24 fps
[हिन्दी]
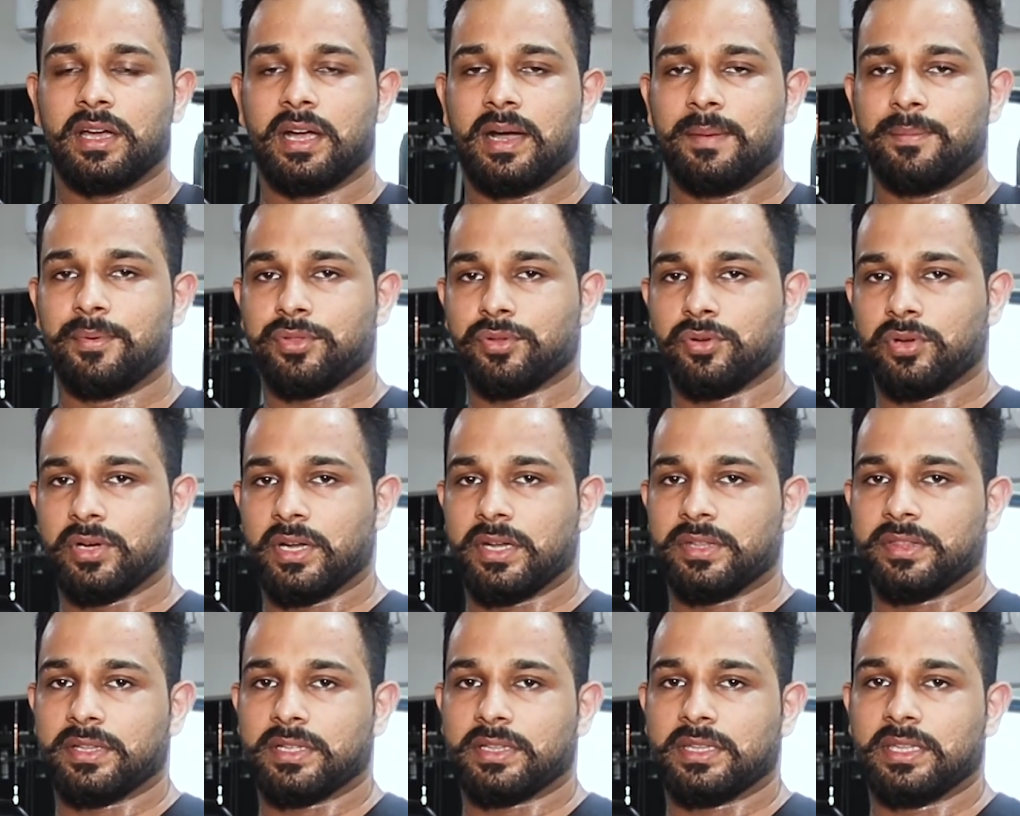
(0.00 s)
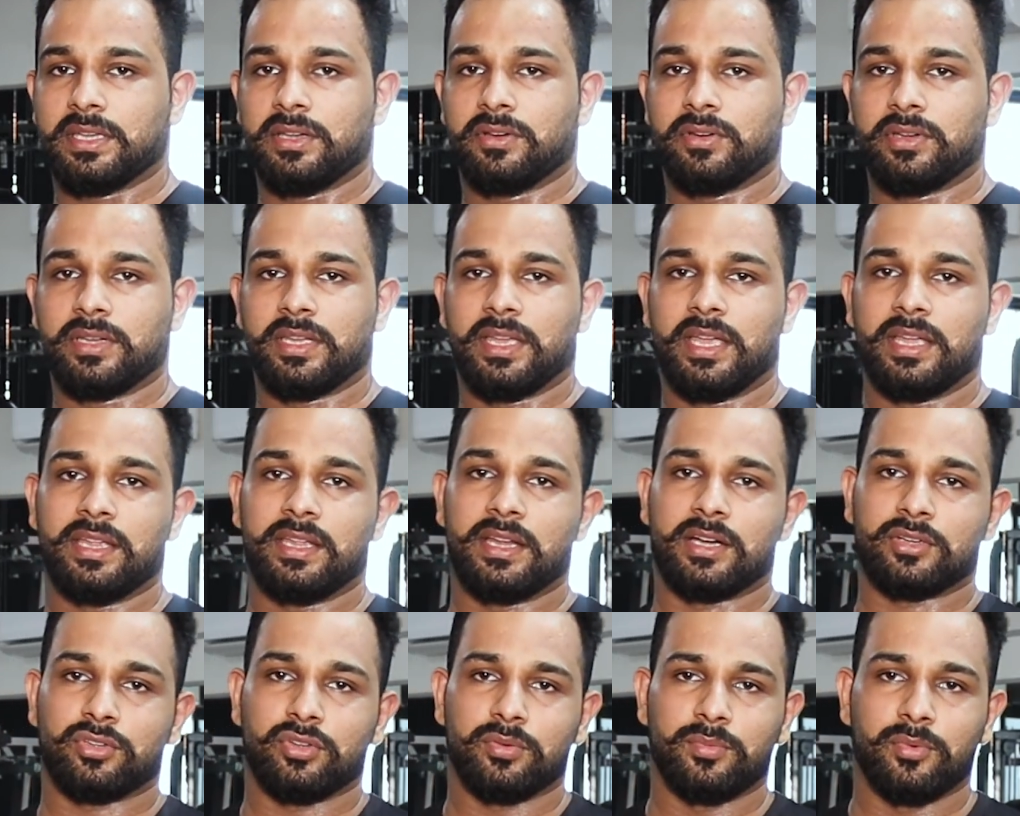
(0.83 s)
आप उसको कर सकते हैं और यही
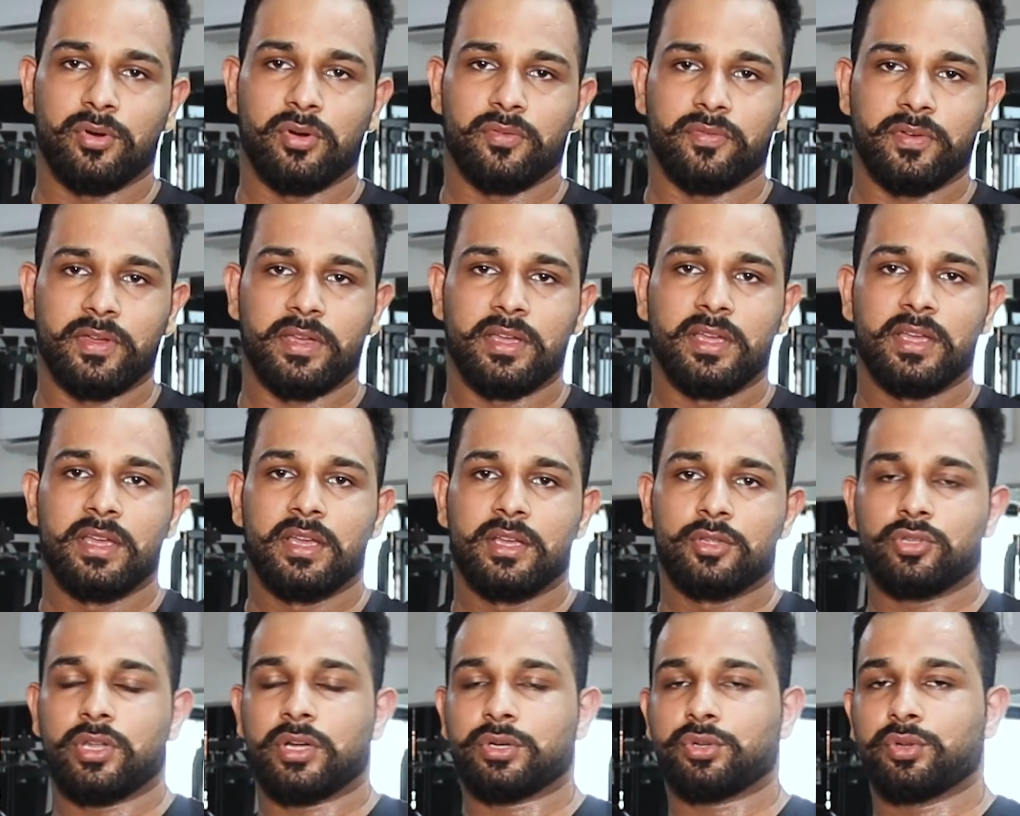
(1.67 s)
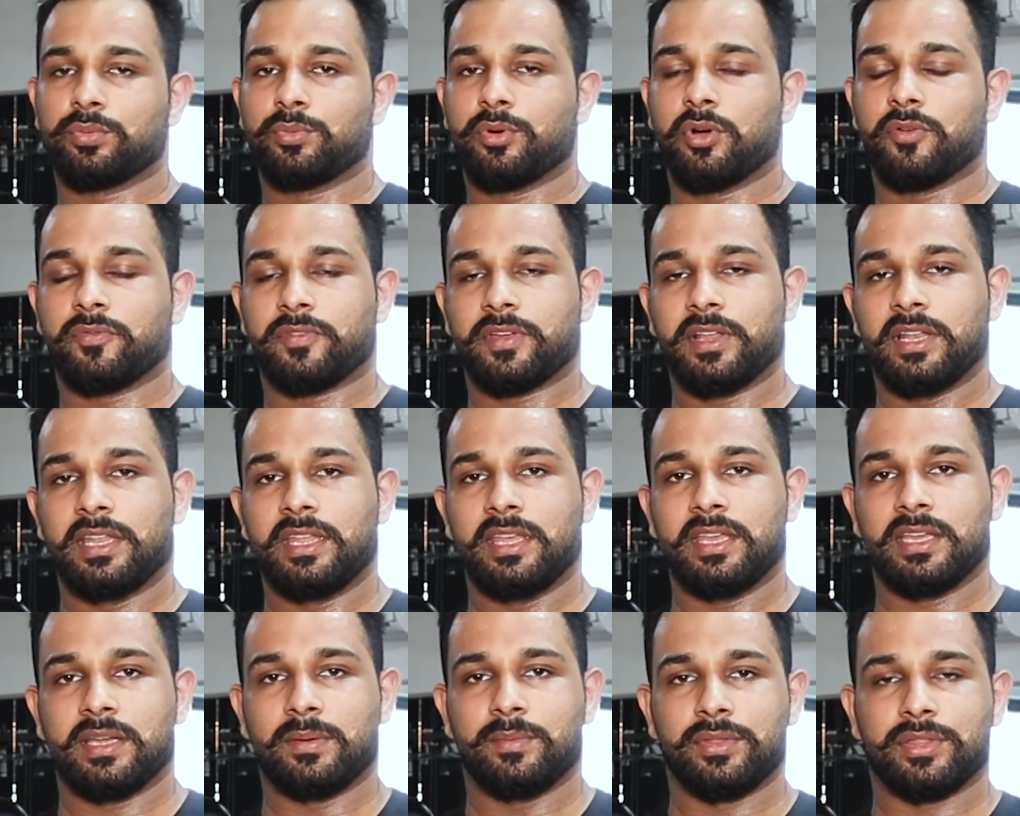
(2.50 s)
एक्टोमॉफ है तो एक्टोमॉफ के
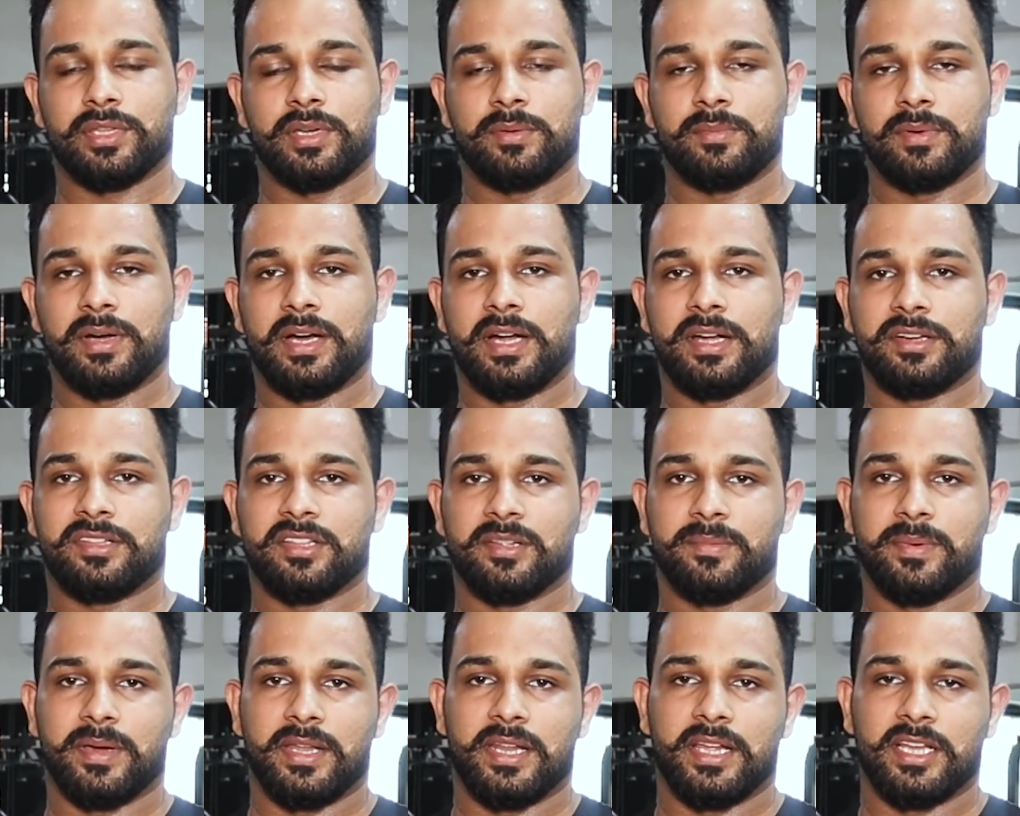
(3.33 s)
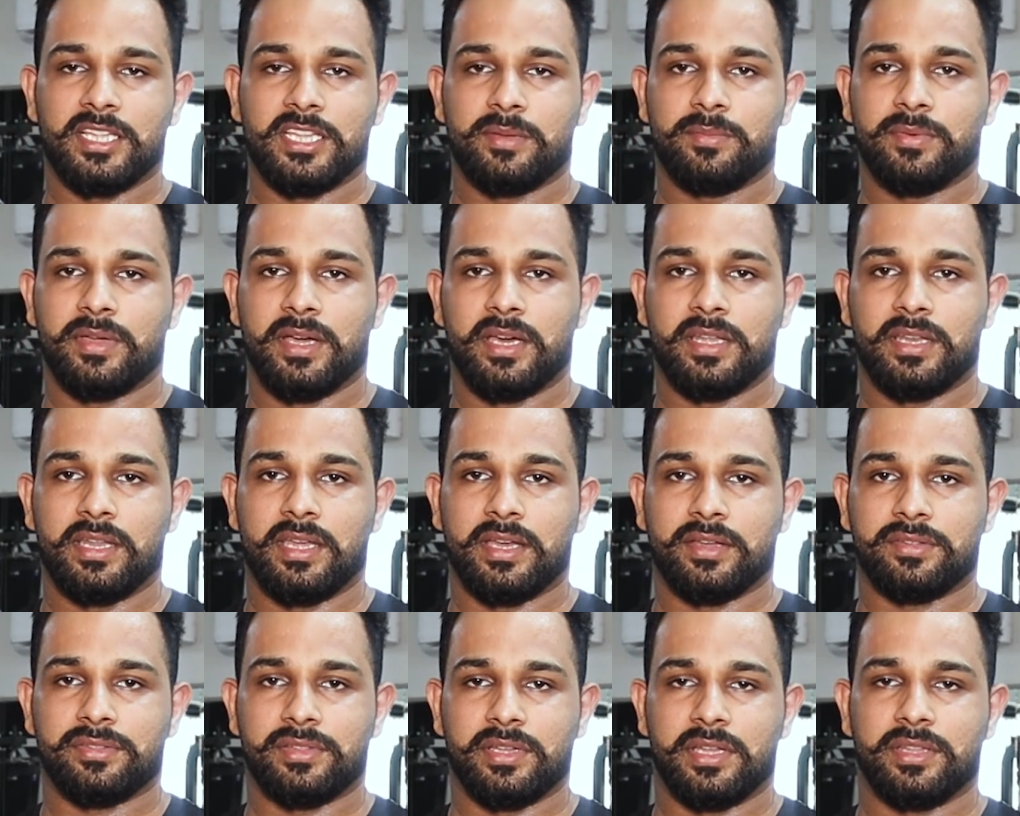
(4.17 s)
लिए कम से कम आठ से बारह के दरमियान
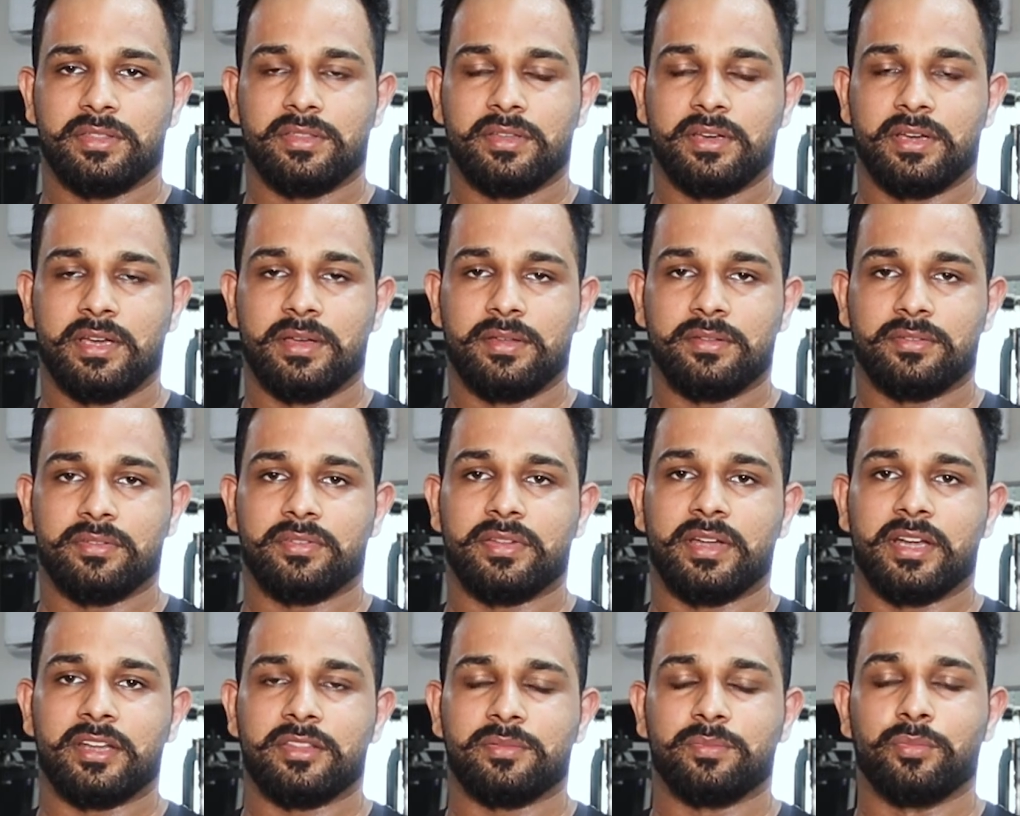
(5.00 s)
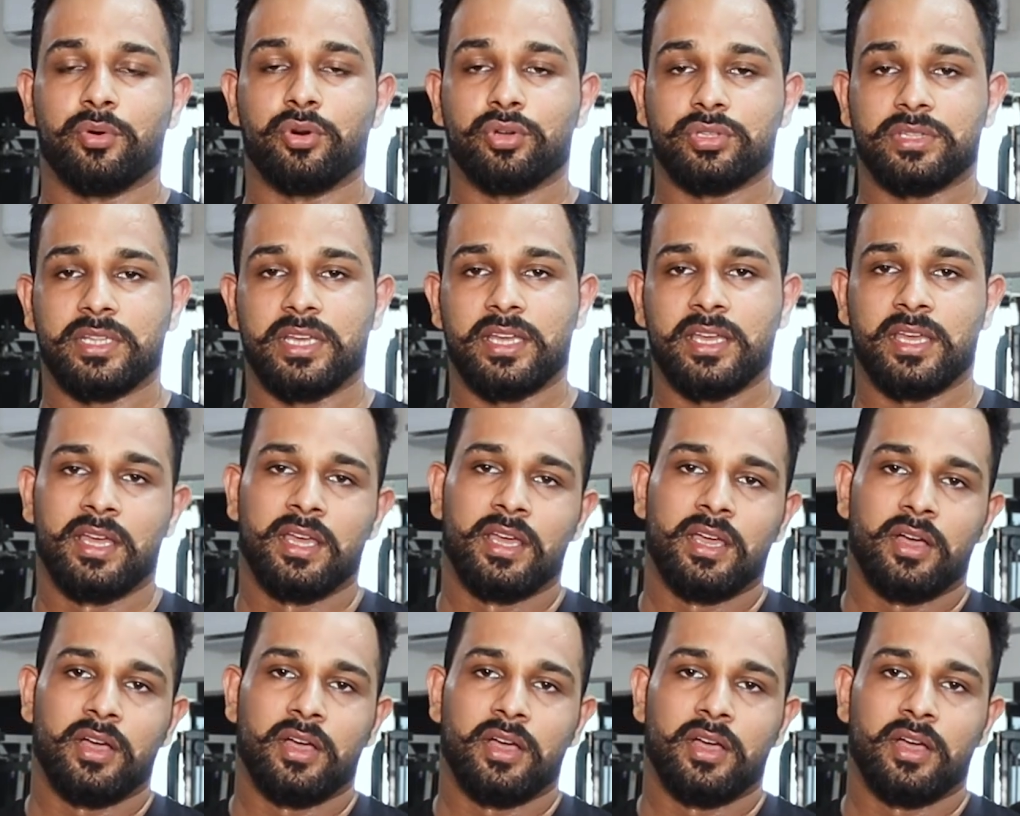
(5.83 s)
एक्सरसाइज सेट्स बहुत हैं